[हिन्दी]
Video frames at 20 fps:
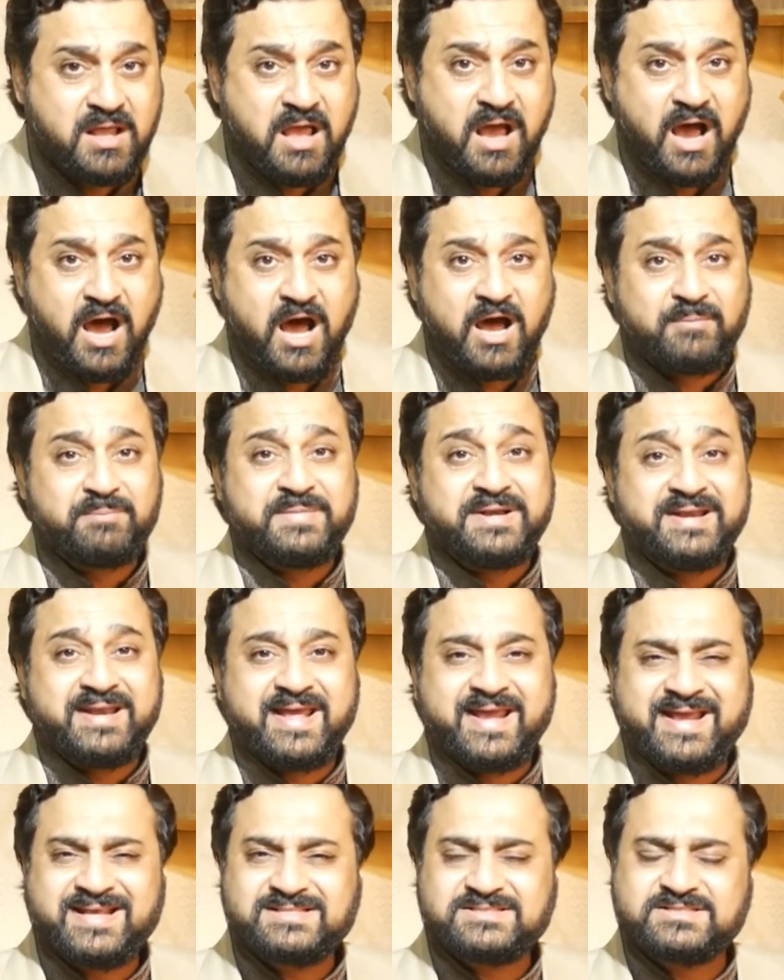आप
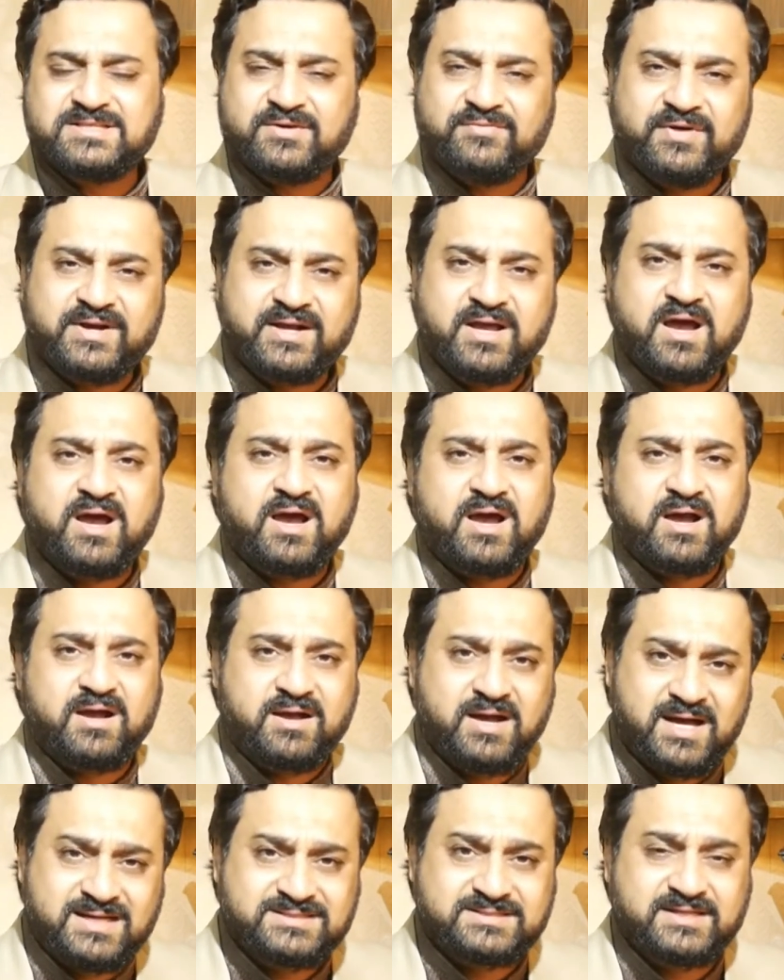नए सफ़र का
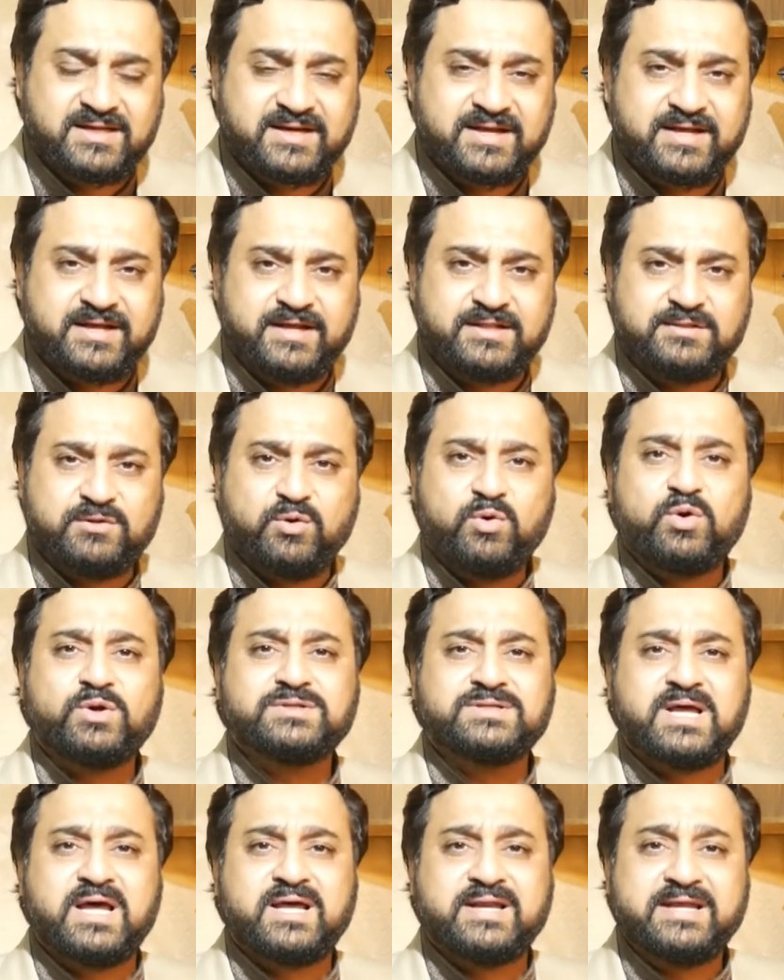आगाज़ करेंगे
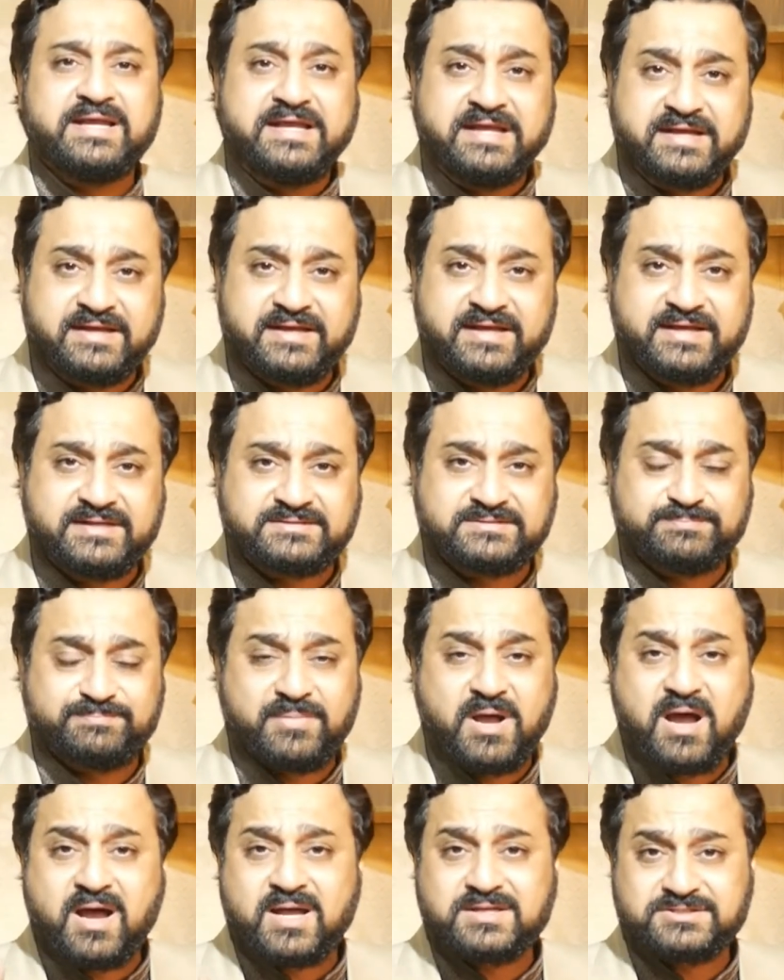2021
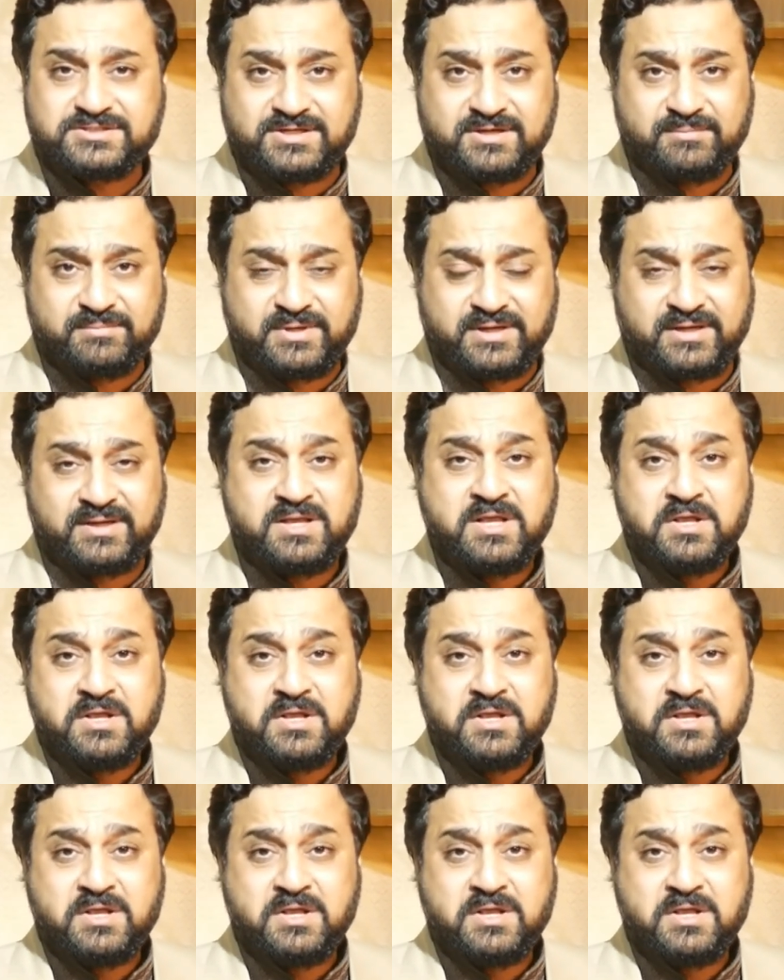पाँच नंबर